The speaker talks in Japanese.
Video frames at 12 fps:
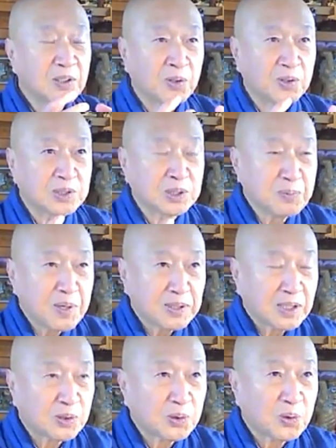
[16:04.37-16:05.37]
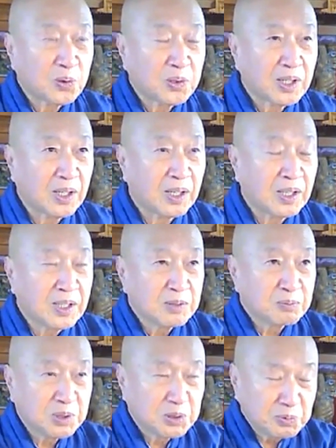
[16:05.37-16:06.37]
こう湿ったところから、
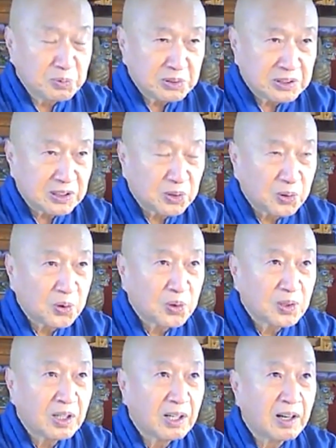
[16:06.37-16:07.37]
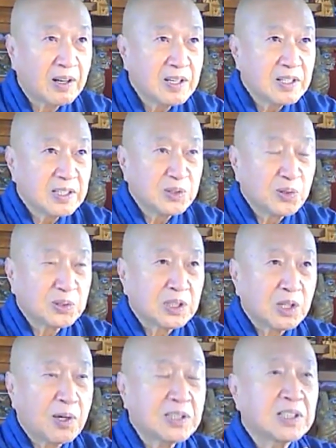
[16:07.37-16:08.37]
みずみずしいところから命
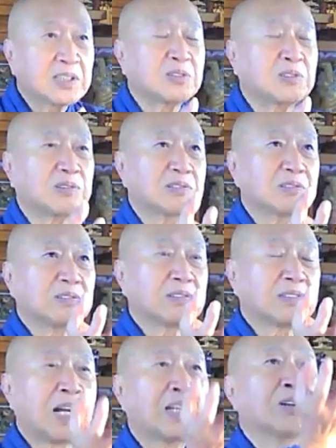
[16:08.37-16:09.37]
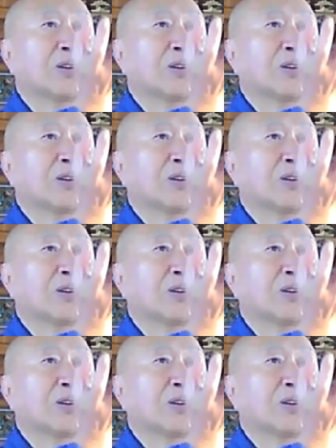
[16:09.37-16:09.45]
が湧き出てくる。谷